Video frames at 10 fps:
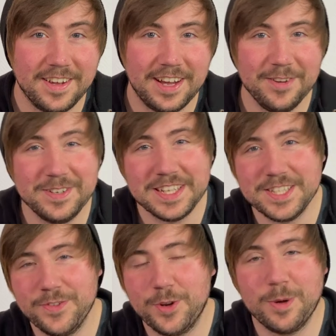Hallo und herzlich
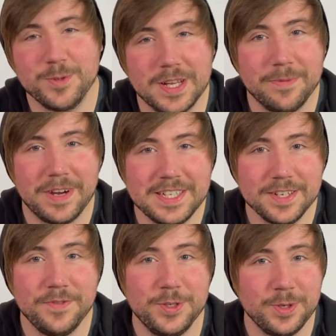willkommen zu einem
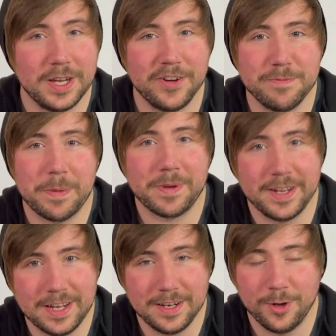weiteren Video hier auf meinem
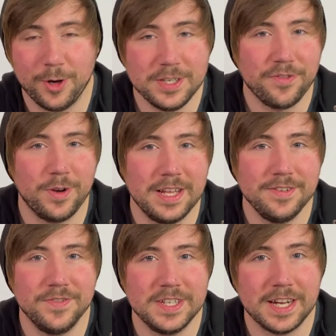Kanal. Heute vollenden
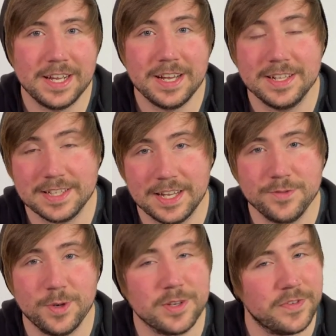wir die Reihe als
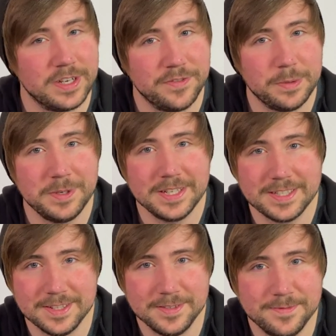Antwort auf eine Feministin.